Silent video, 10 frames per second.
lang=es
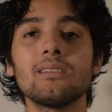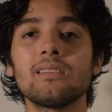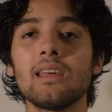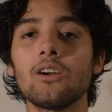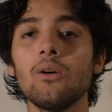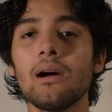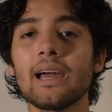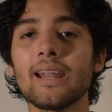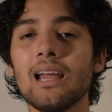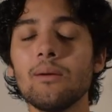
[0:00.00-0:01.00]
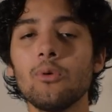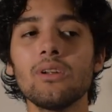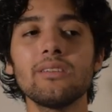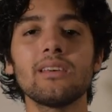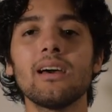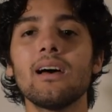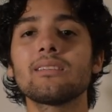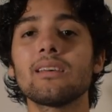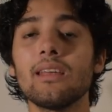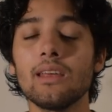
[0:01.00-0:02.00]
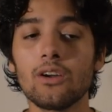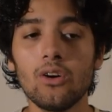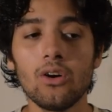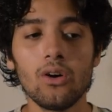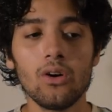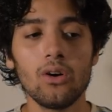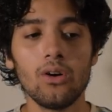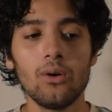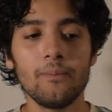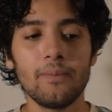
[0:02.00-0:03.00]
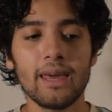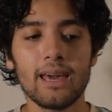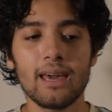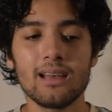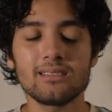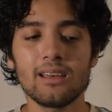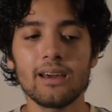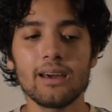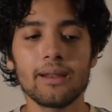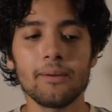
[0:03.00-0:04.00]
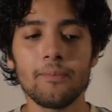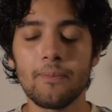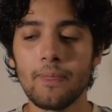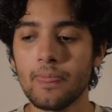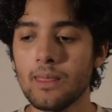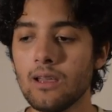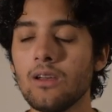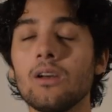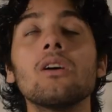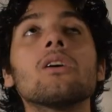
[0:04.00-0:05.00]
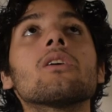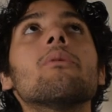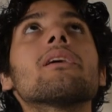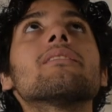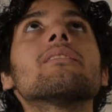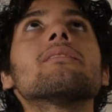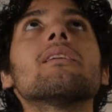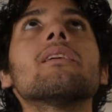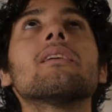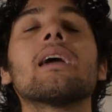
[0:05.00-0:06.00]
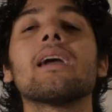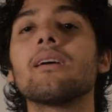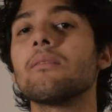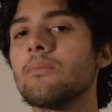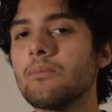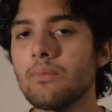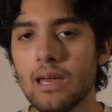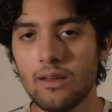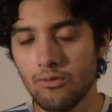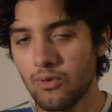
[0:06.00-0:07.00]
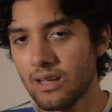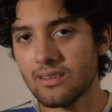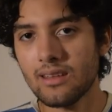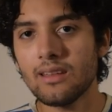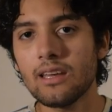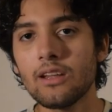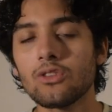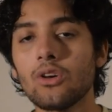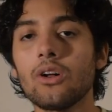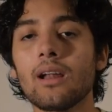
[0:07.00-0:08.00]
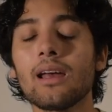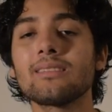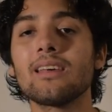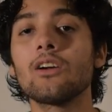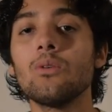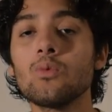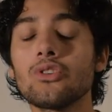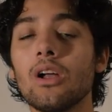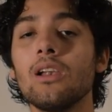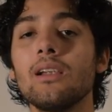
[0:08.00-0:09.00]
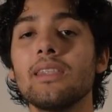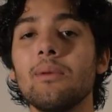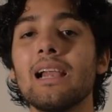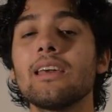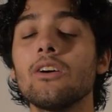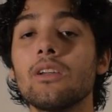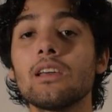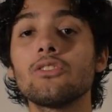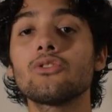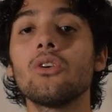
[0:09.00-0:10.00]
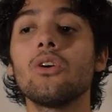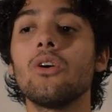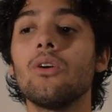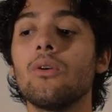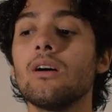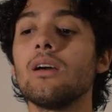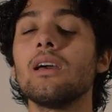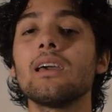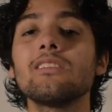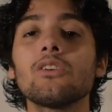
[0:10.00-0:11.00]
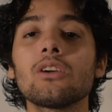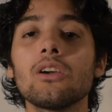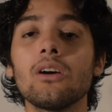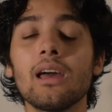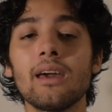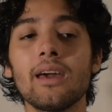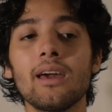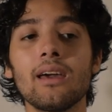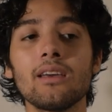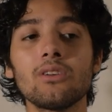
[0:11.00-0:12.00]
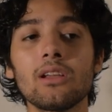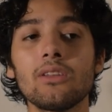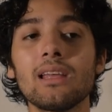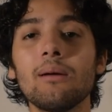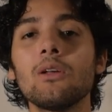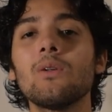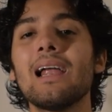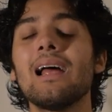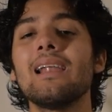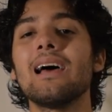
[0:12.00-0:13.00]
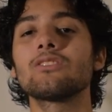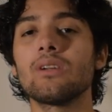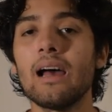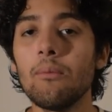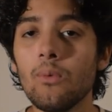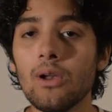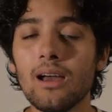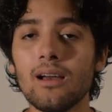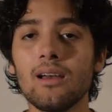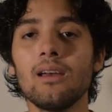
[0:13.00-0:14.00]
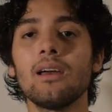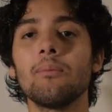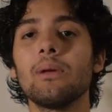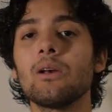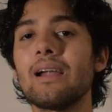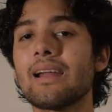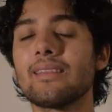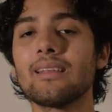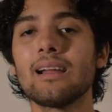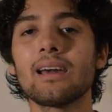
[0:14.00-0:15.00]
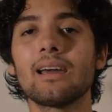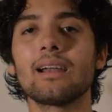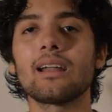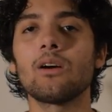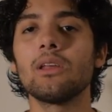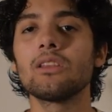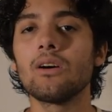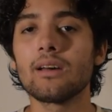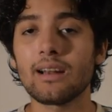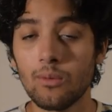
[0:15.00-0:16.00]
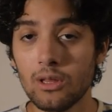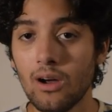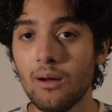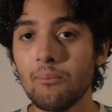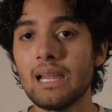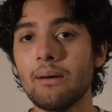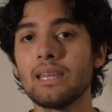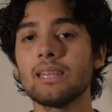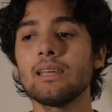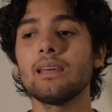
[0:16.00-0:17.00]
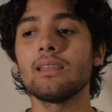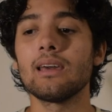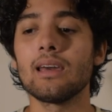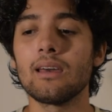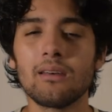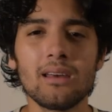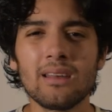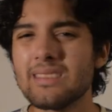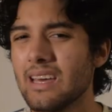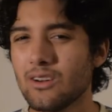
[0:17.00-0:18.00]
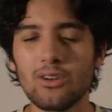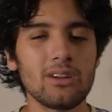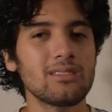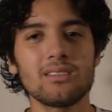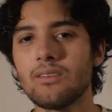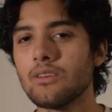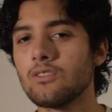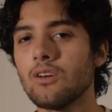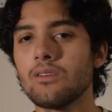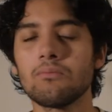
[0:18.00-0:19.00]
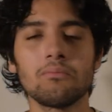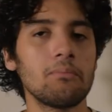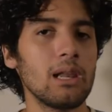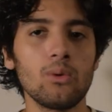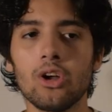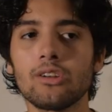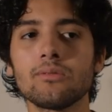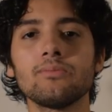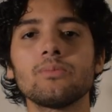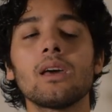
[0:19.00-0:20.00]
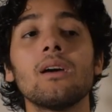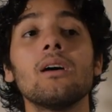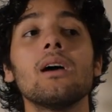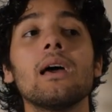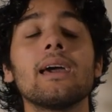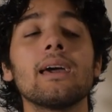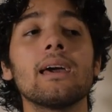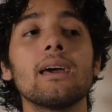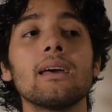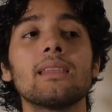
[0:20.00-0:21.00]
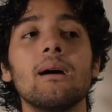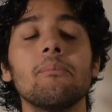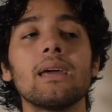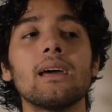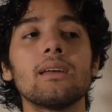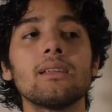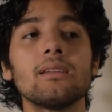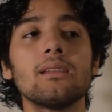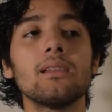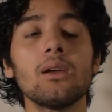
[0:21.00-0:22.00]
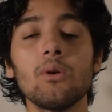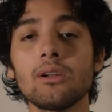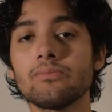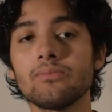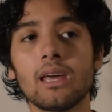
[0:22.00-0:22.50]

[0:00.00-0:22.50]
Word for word: se dedicó más que nada a la publicidad, se dedicó eh, a hacer, mm, ¿cómo es que se dice? Eh, eh, fue asistente director, se dedicó mucho al tema del guión, hizo, hizo, hizo el guión de la película La Sonámbula, película argentina que recomiendo, recomiendo ampliamente, de terror, ciencia ficción, peliculón. también, y bueno,